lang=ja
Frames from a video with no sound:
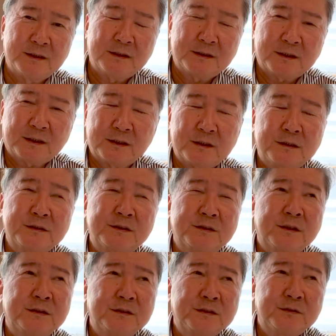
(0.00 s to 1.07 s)
だから実
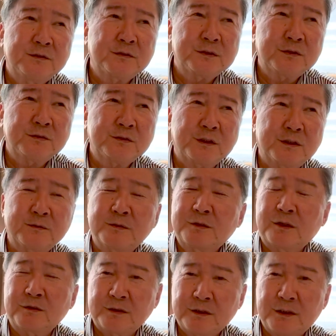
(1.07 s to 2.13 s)
際に不動産投資始め
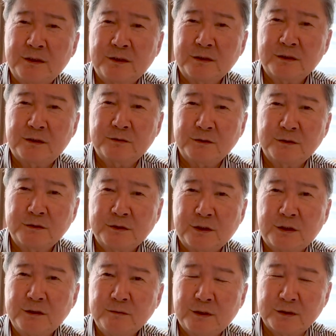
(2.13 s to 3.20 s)
たのはね、あの、
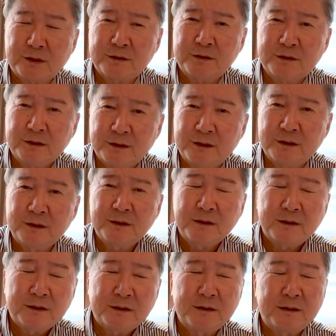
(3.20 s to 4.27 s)
サラリーマンになって、
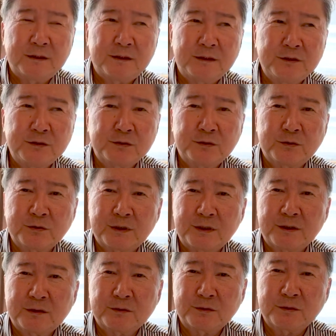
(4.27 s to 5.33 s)
えー、25
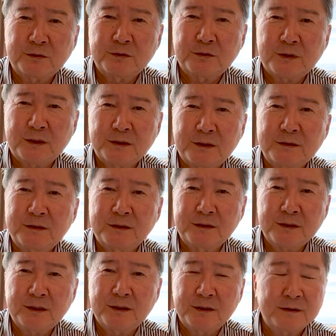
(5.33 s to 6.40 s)
でこの業界に入って
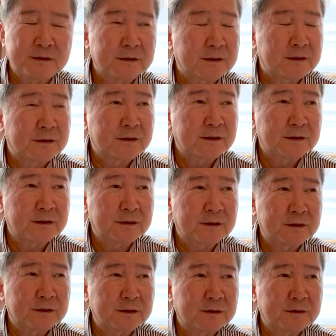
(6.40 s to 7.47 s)
ね、
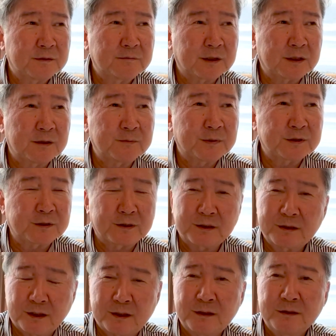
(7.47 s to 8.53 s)
で、まあ頑張った
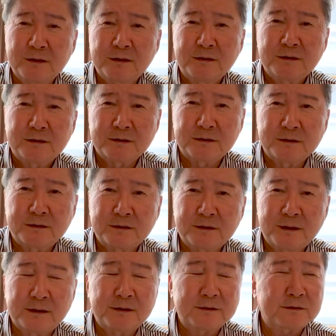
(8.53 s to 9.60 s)
結果、うん、
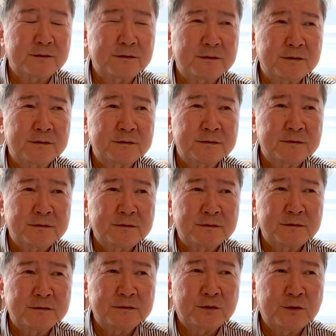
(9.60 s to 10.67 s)
ね、その、
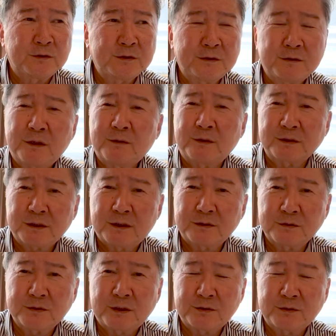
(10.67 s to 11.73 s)
5億円くらいはさ、
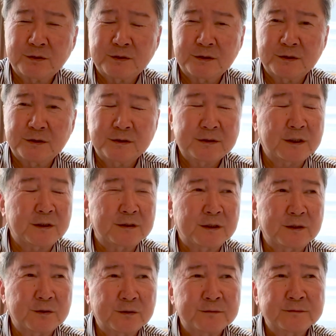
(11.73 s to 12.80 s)
不動産投資したん
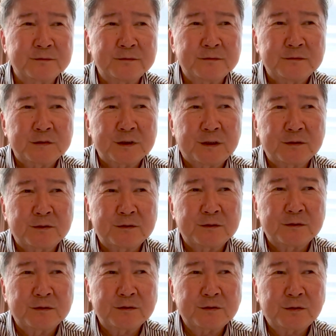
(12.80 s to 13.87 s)
だけど、あ
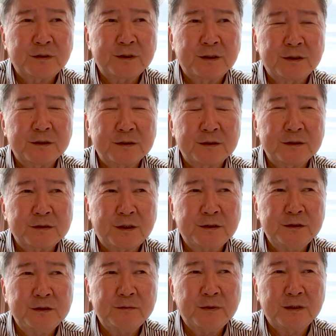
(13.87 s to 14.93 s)
の、それはね、
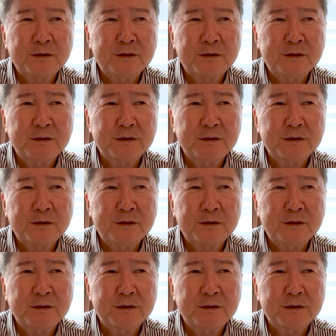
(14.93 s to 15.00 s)
サラリーマ